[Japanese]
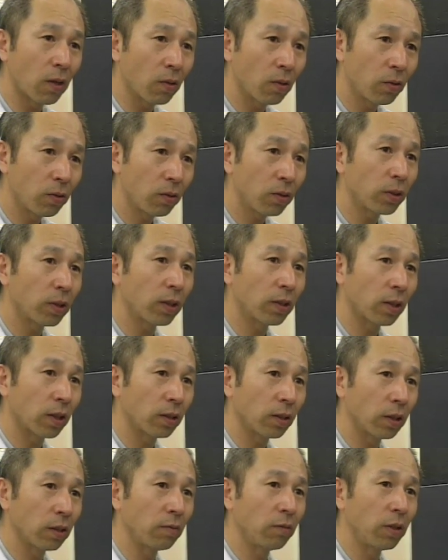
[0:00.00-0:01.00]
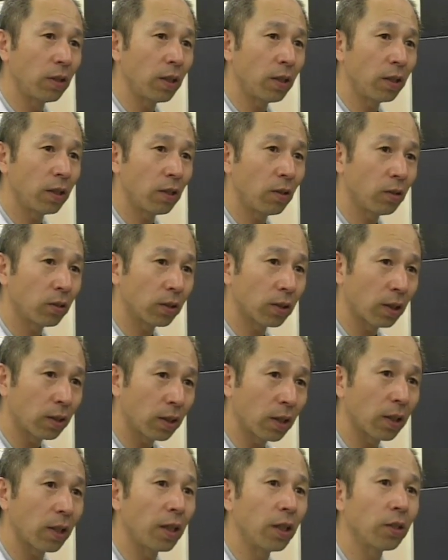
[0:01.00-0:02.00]
工の生産設備レーザーを使っ
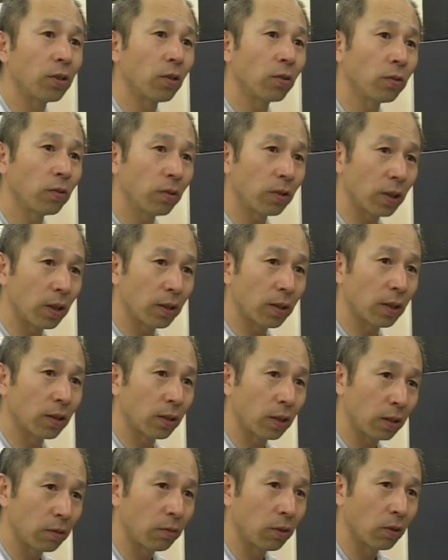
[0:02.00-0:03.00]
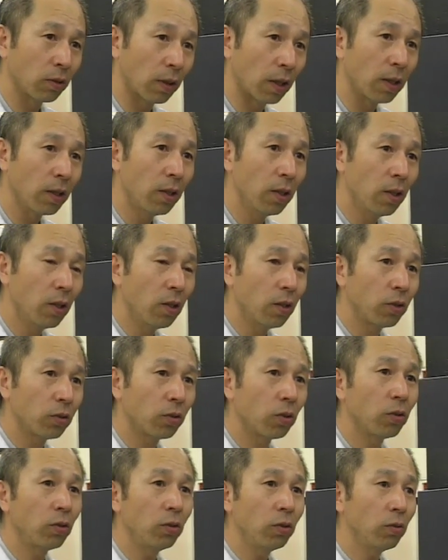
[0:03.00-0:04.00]
た計測の生産設備とか
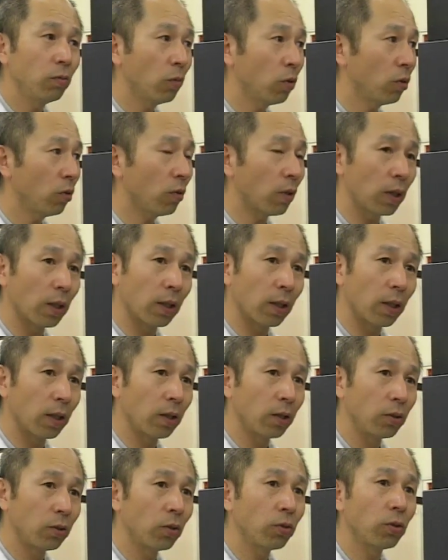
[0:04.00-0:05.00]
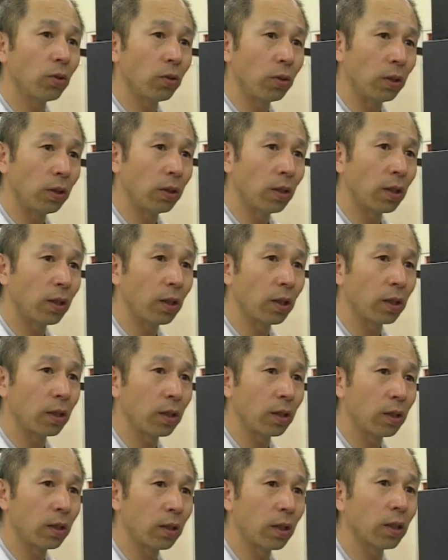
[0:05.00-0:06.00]
そういうものが徐々に出て
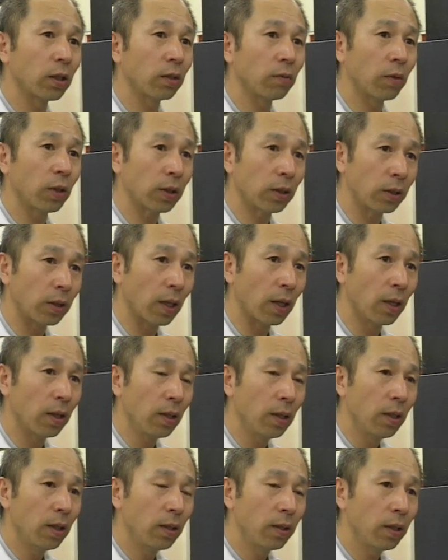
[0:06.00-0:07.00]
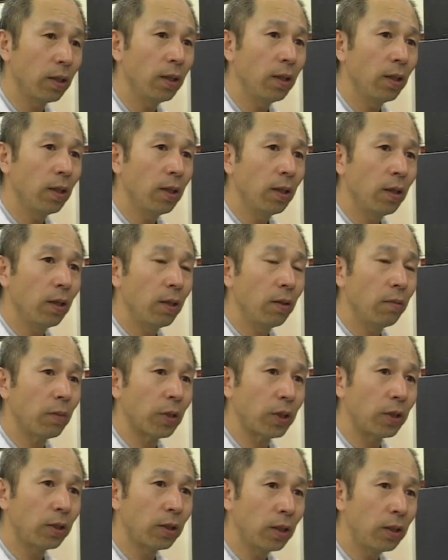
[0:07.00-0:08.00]
きだしましてで、まあ、
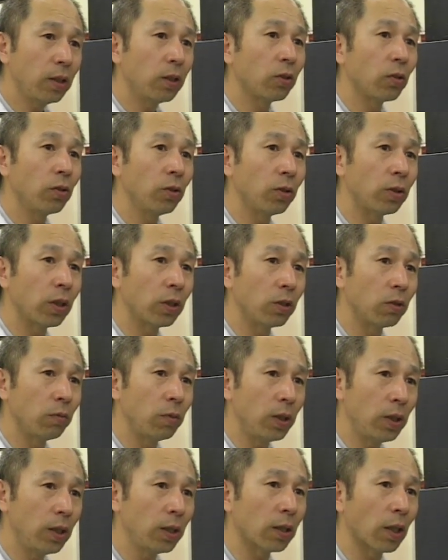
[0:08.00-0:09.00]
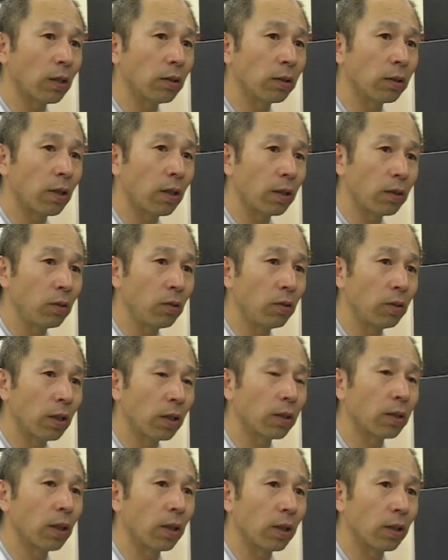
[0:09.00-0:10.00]
自然にそういう設備に携わるように
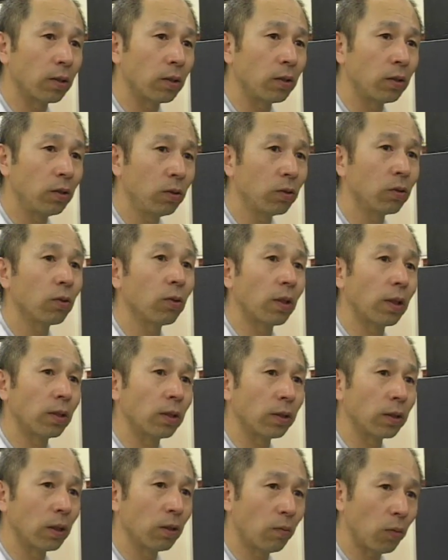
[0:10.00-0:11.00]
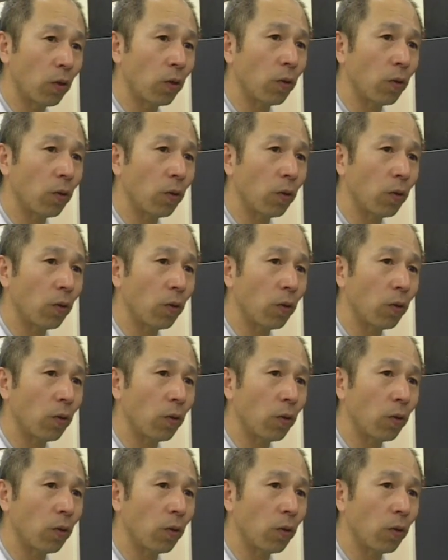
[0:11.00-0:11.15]
なったということなんですよ